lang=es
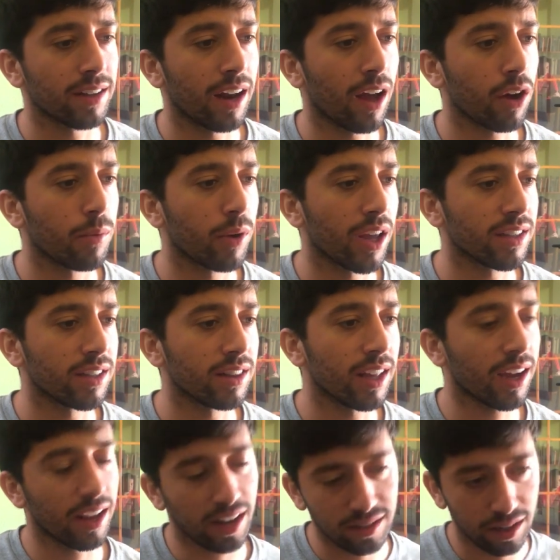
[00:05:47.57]
en las comunidades
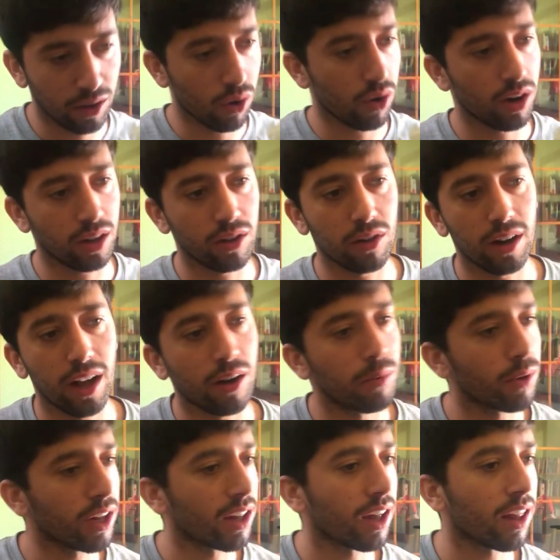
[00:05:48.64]
indígenas, en concreto en la
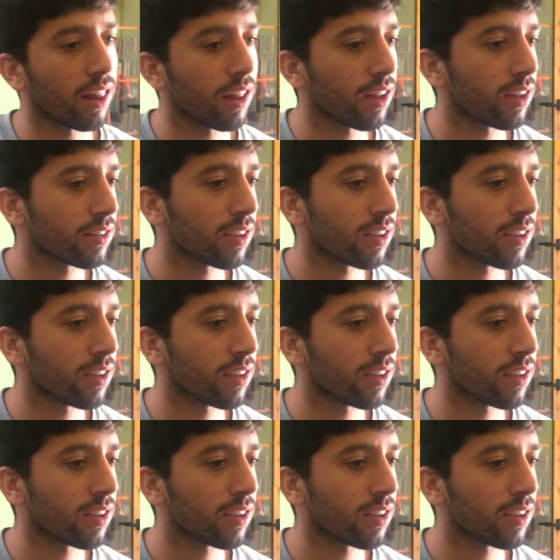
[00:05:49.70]
comunidad de